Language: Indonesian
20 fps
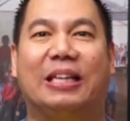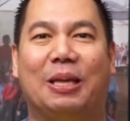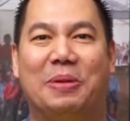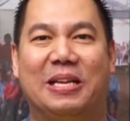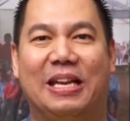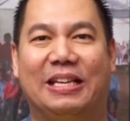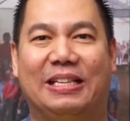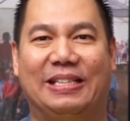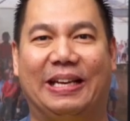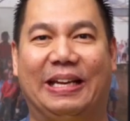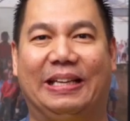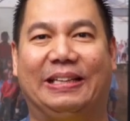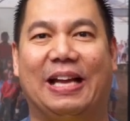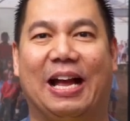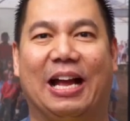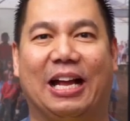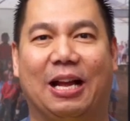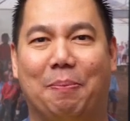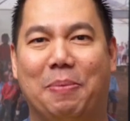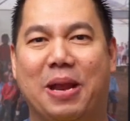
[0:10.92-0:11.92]
tapi jadi
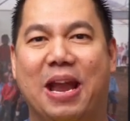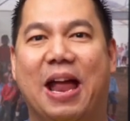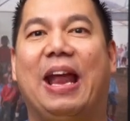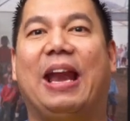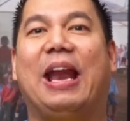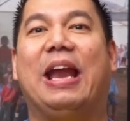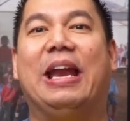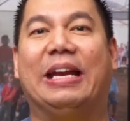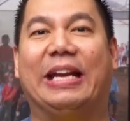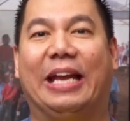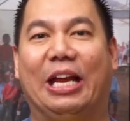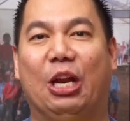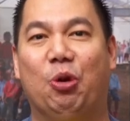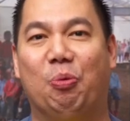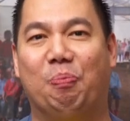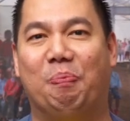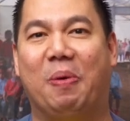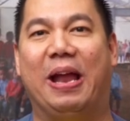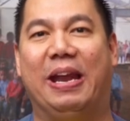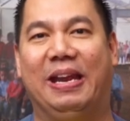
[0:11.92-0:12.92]
cerita kebenaran
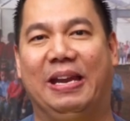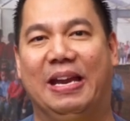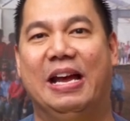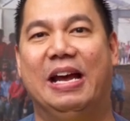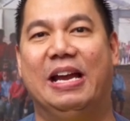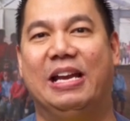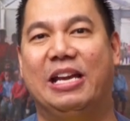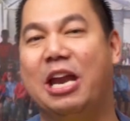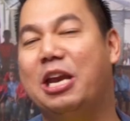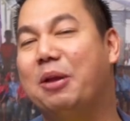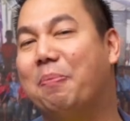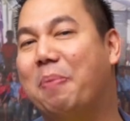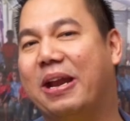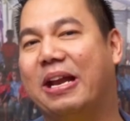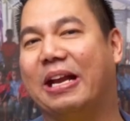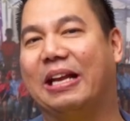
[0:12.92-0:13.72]
kehidupan. Dan di mana